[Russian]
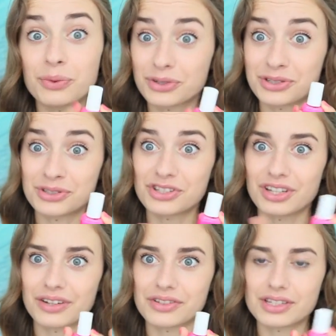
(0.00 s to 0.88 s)
очень-очень
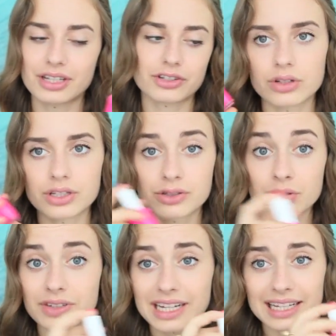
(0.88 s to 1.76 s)
нравится. Так что из
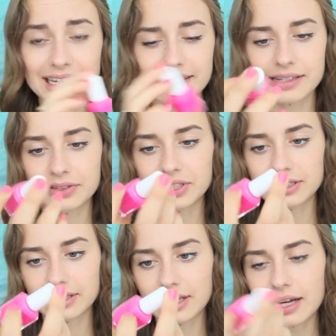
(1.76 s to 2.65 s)
новой коллекции вот
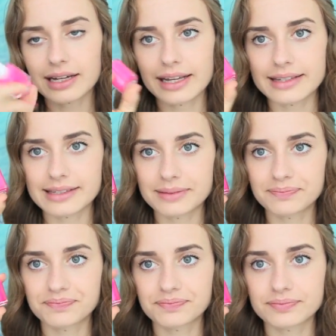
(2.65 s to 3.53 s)
этот лак
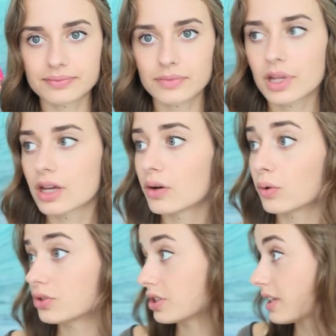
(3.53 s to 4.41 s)
Essie очень